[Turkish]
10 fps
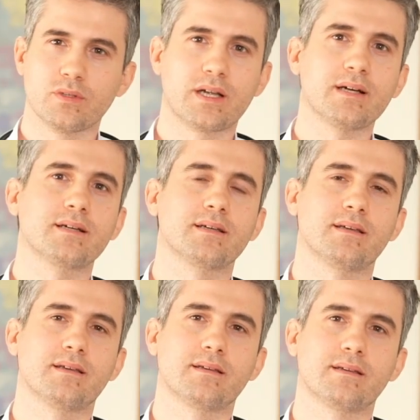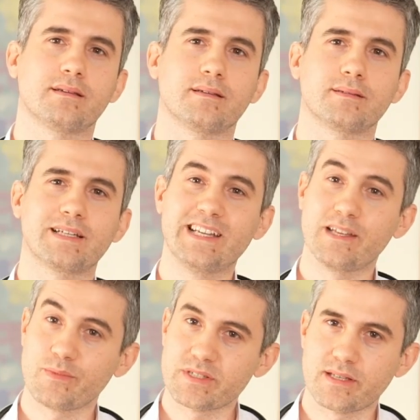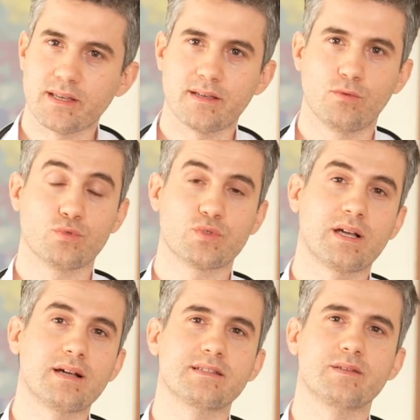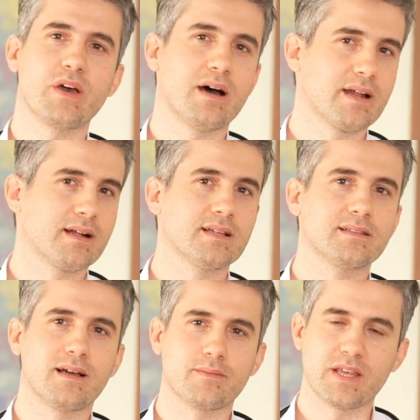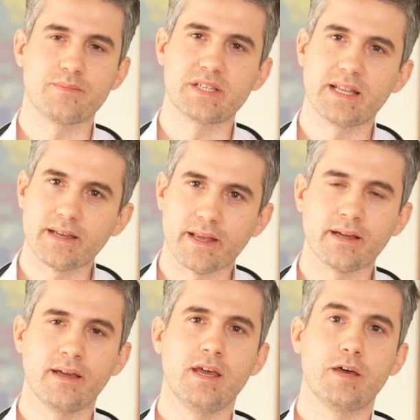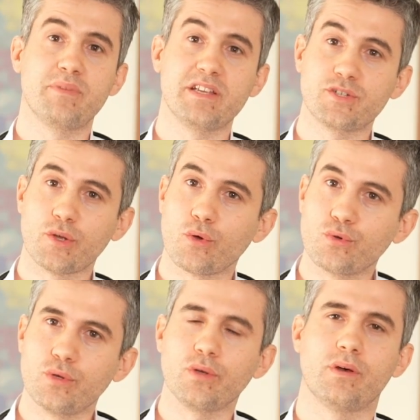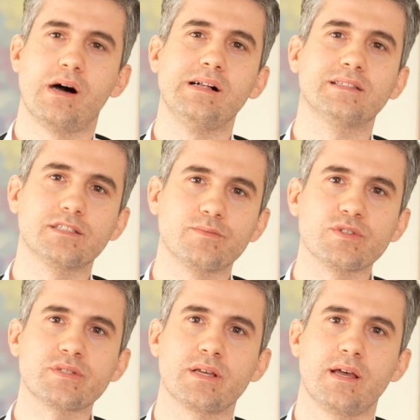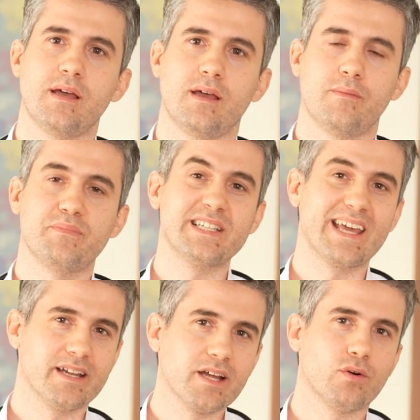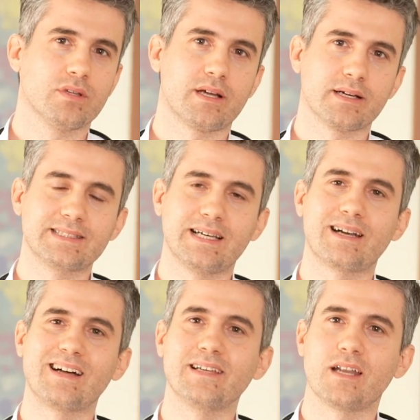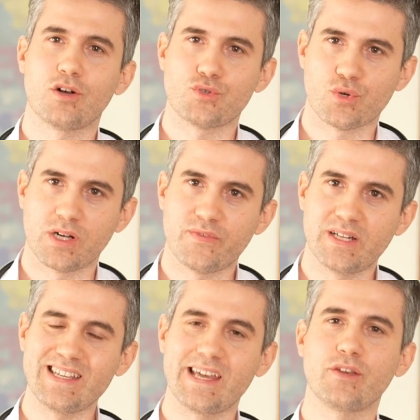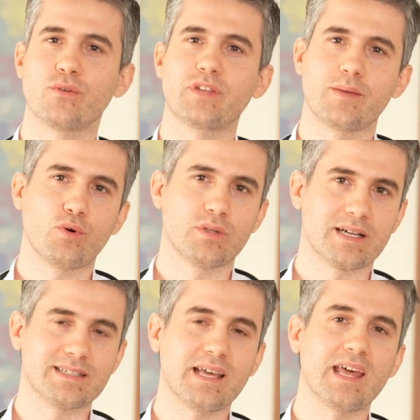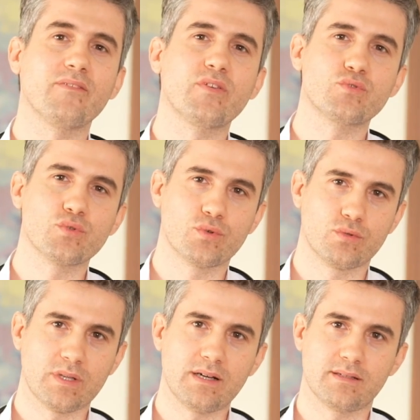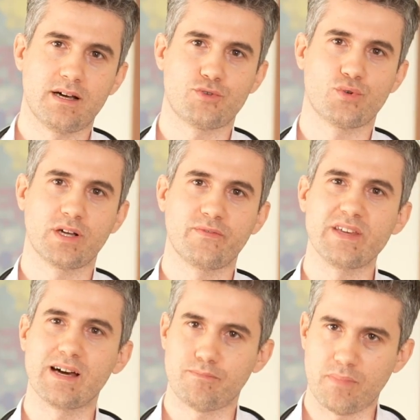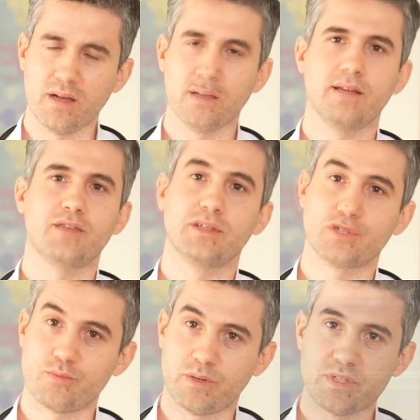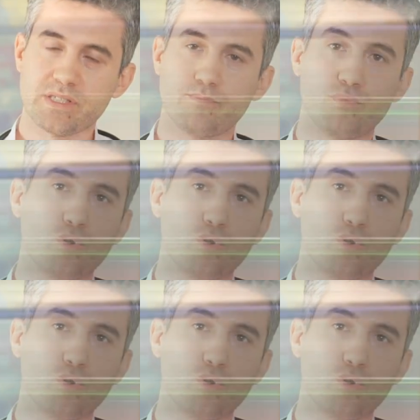olarak e, kliniğimizi uluslararası bir arenada temsil ederek birincilik ödülü aldığımız bir yenilik olarak da radyal anjiyografinin yeni yöntemi olarak da enfiyo çukurundan anjiyografi yapma çalışmamız